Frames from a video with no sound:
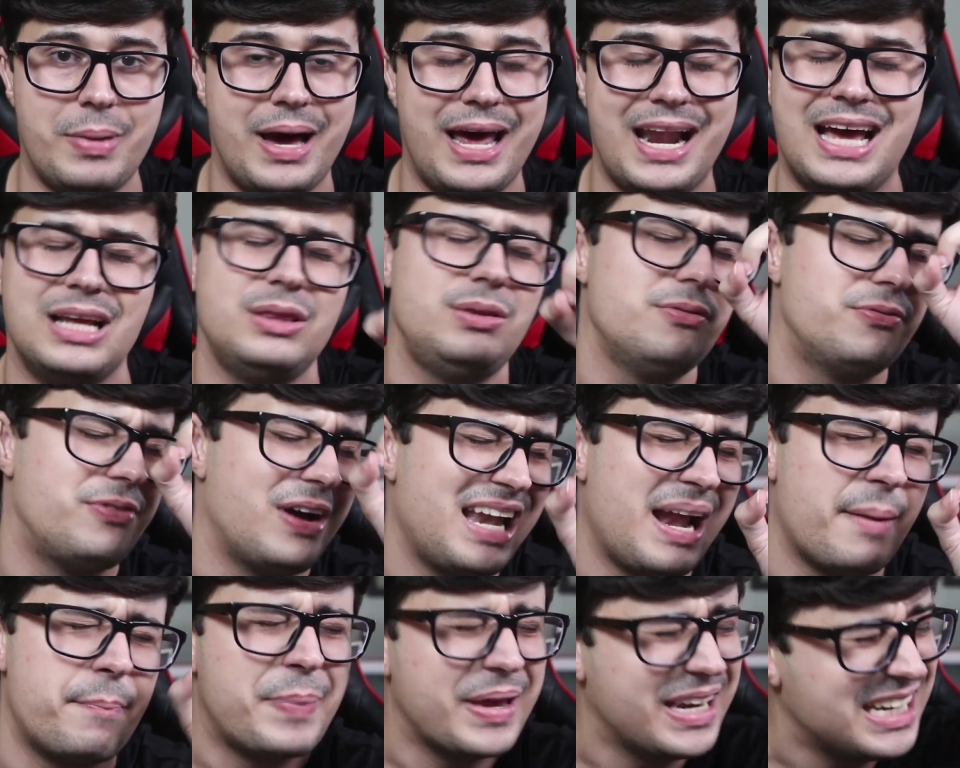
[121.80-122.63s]
barato e
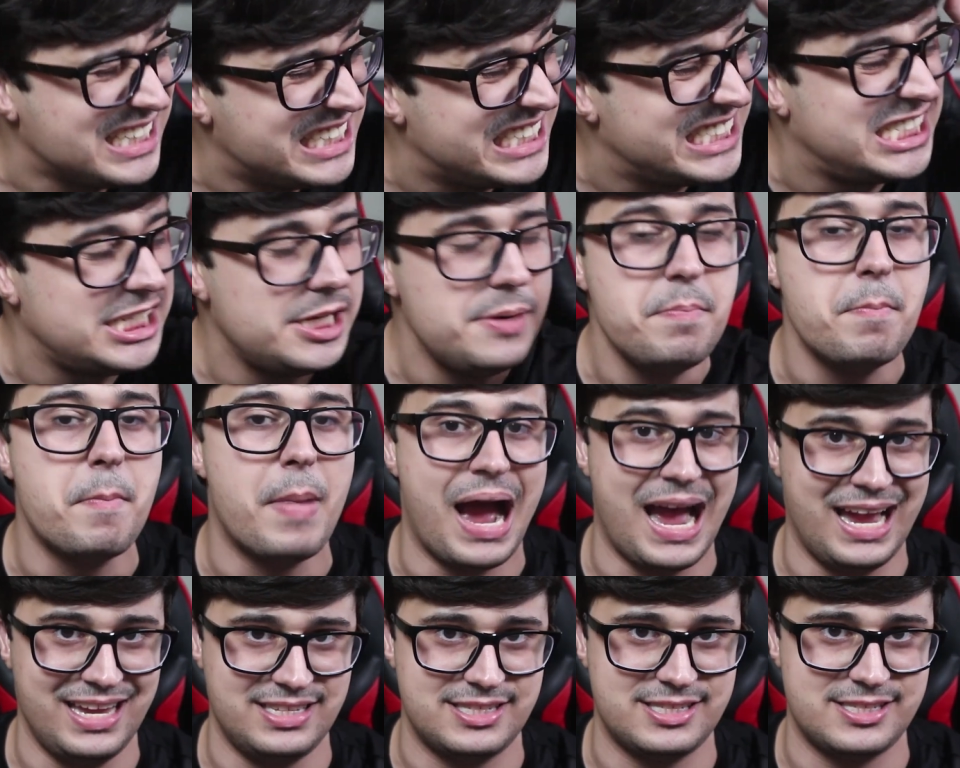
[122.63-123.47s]
vale a pena
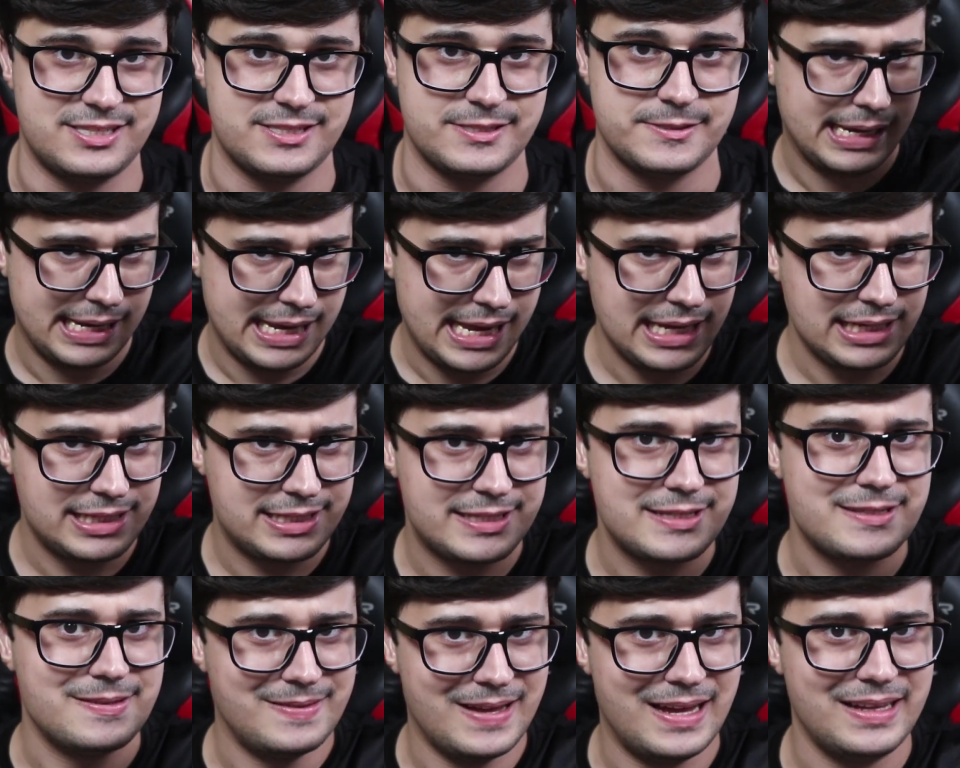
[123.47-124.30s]
demais.
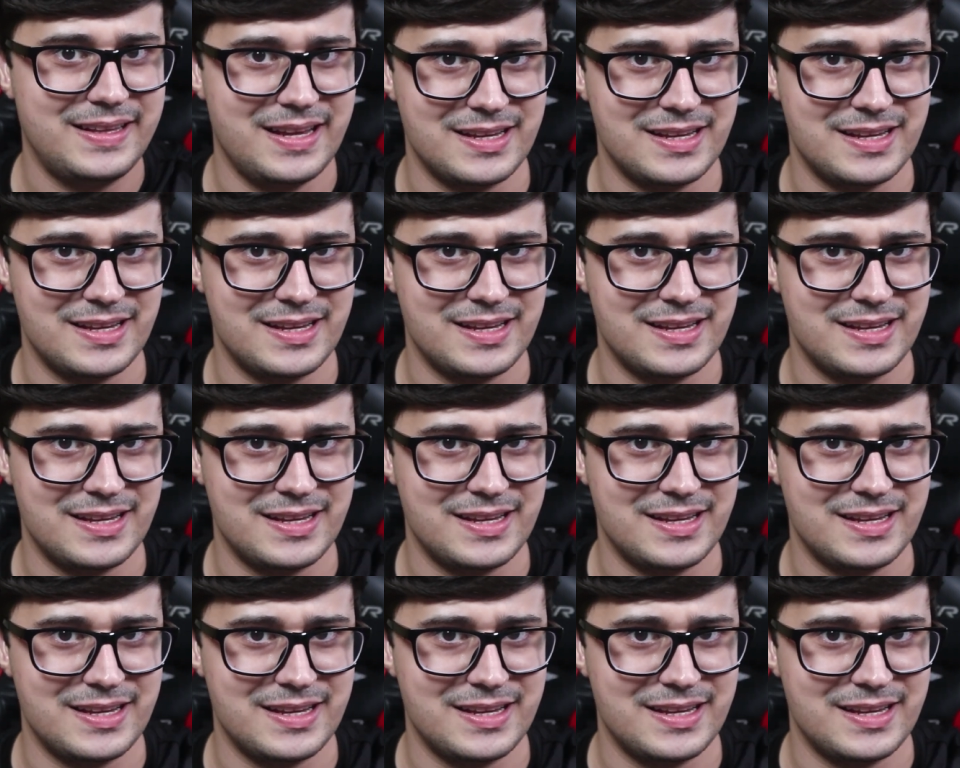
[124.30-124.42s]
Links na